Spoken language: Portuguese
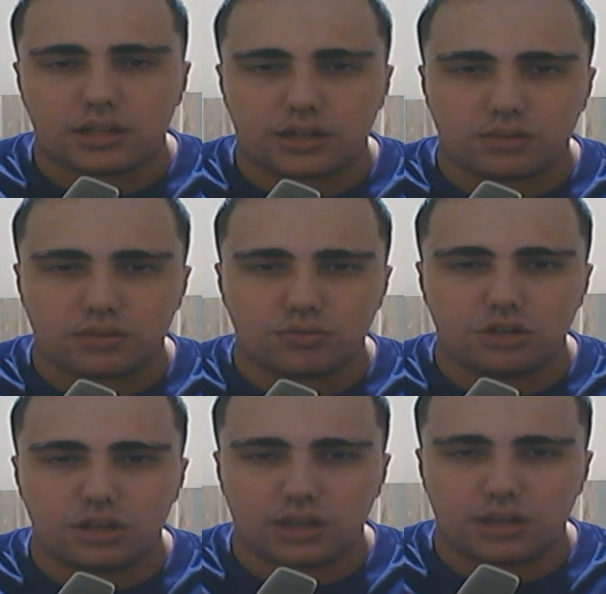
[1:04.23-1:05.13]
aquela
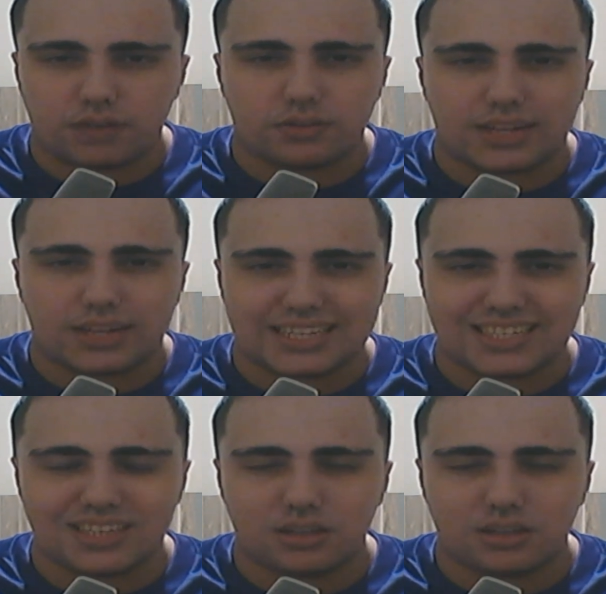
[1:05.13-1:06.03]
curtida, aquela
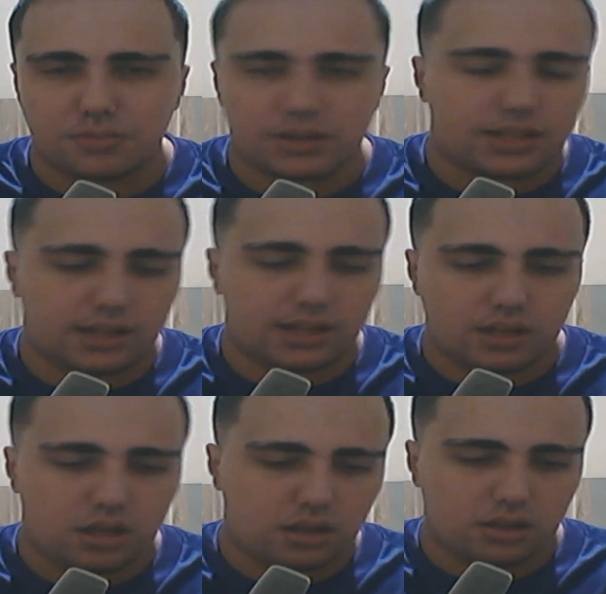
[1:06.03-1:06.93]
fortalecida, para dar,
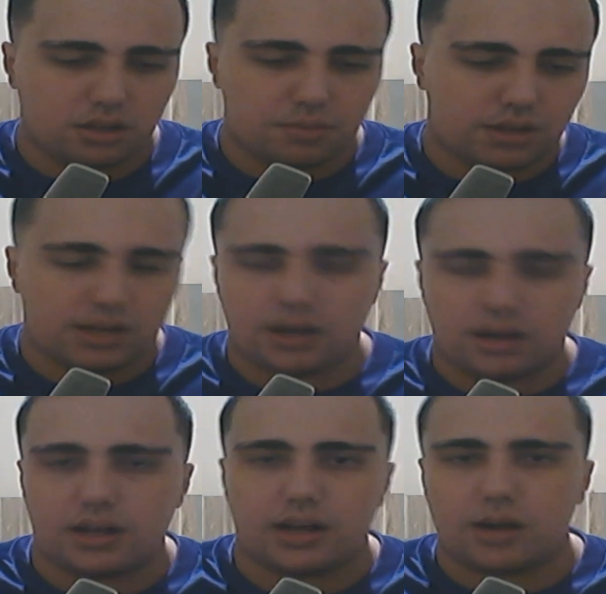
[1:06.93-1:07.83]
né,
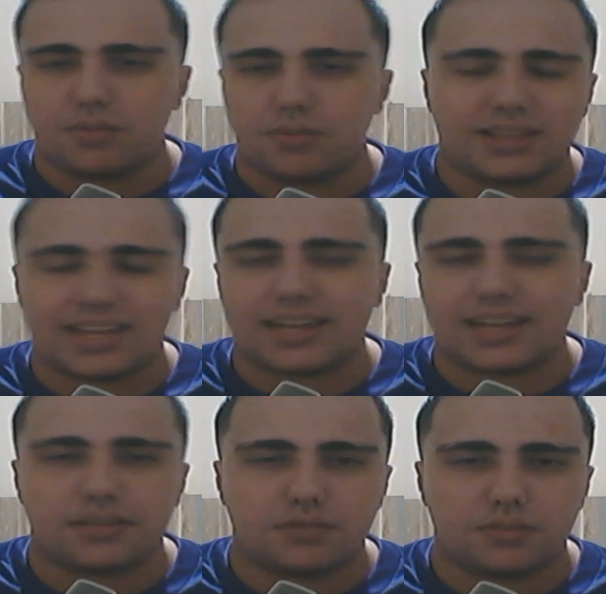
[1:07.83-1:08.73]
para aumentar
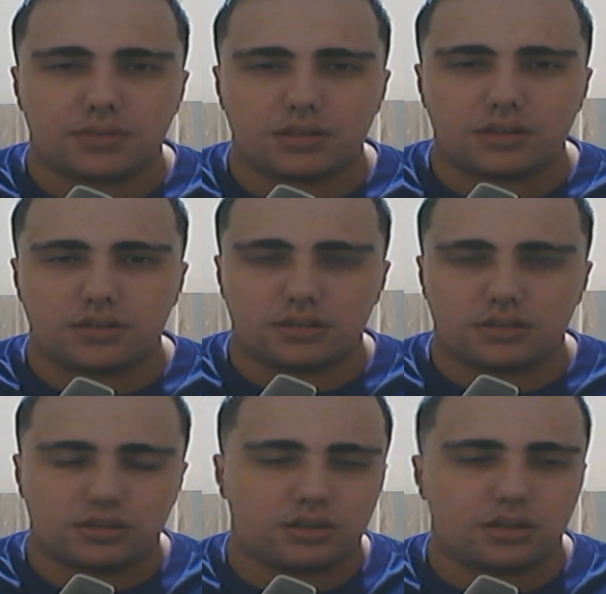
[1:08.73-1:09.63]
cada vez mais,
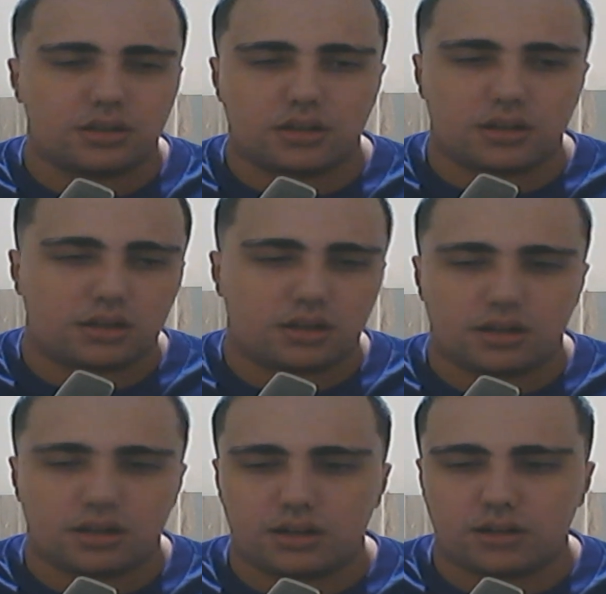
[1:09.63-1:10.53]
né,
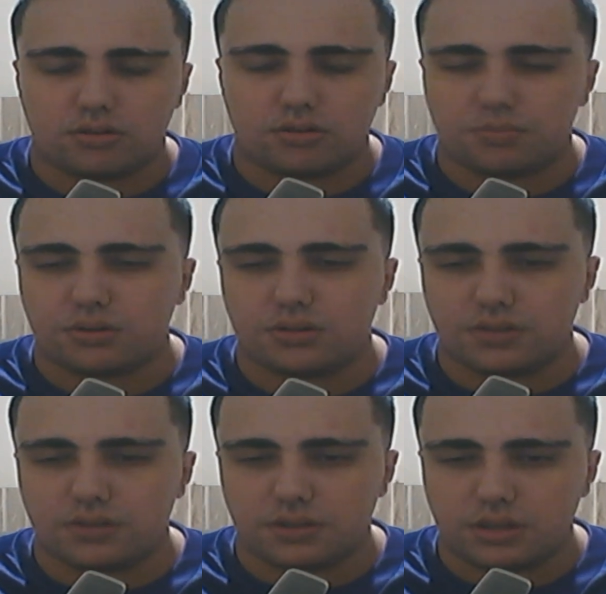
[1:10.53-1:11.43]
a, a, como pode
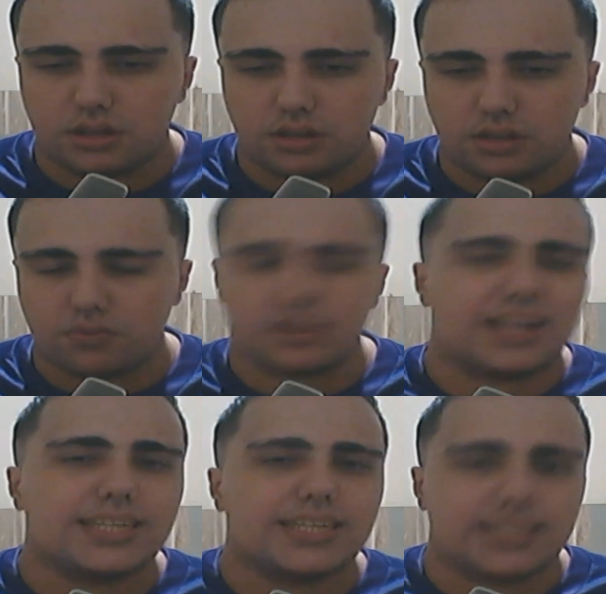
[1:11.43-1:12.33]
dizer, né,
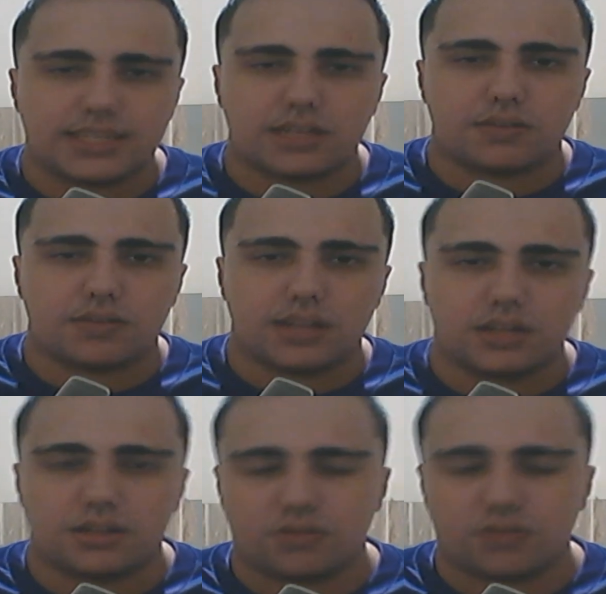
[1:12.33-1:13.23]
fortalecer, na
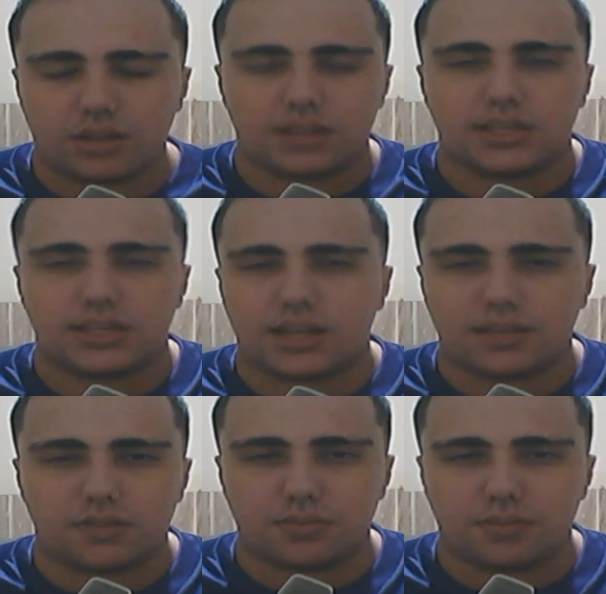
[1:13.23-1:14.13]
verdade, né, fortalecer cada
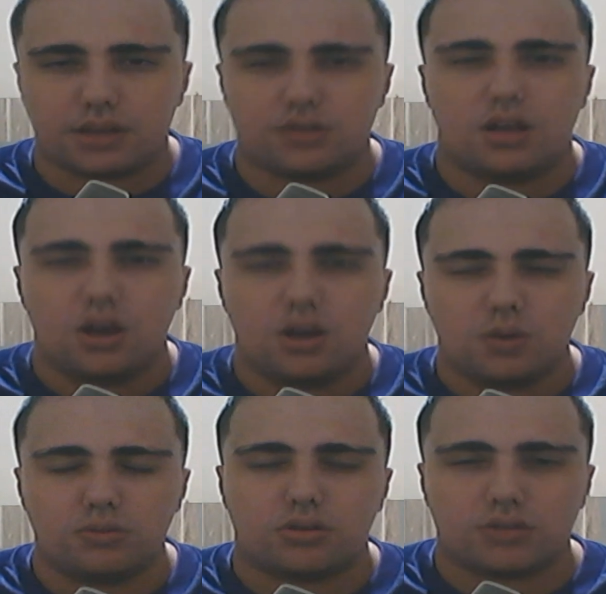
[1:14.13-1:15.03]
vez mais
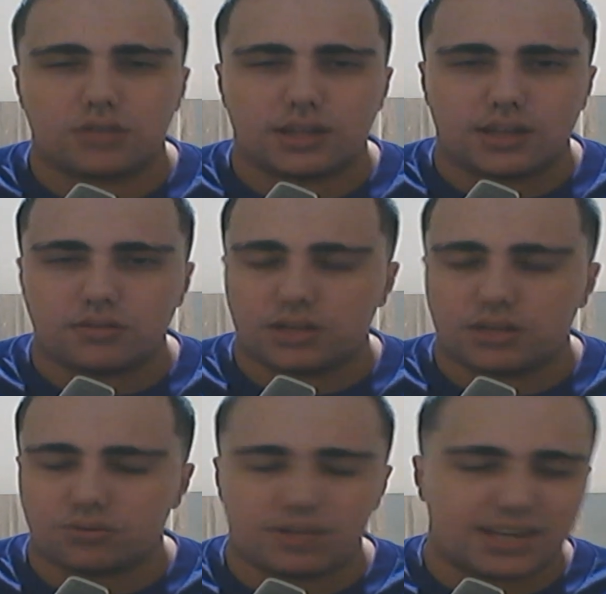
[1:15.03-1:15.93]
o nosso canal, né,
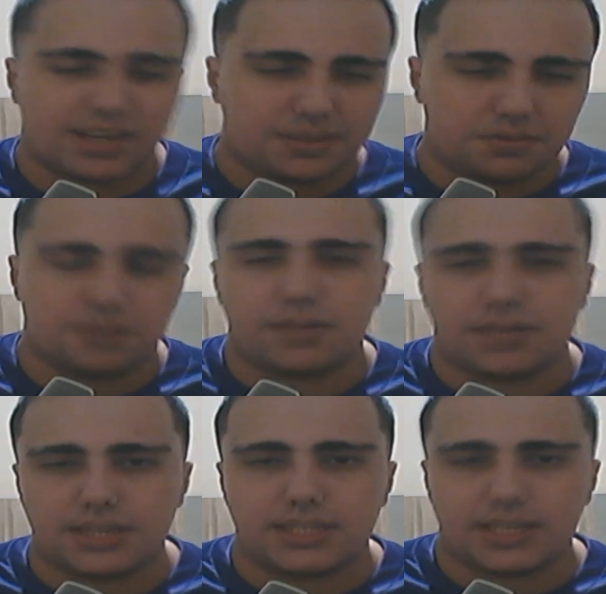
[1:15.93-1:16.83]
ajudar cada vez
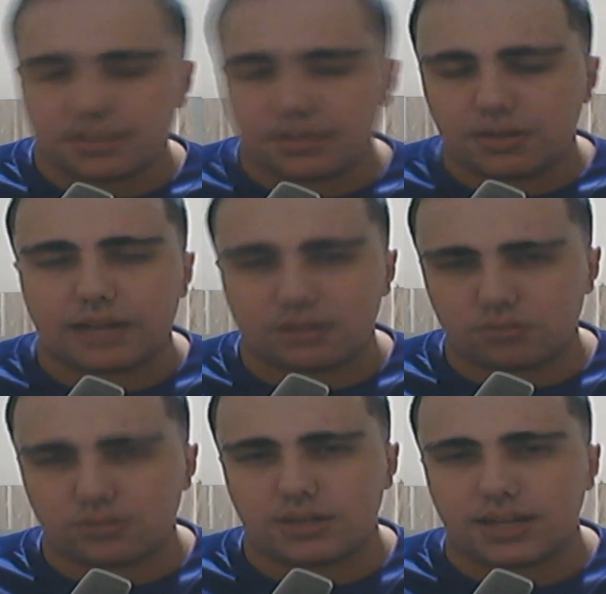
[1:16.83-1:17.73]
mais, essa palavra,
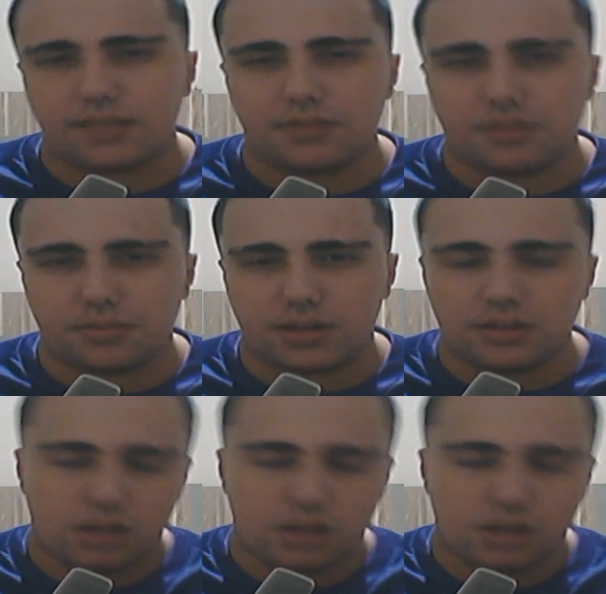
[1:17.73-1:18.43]
ajudar cada vez mais.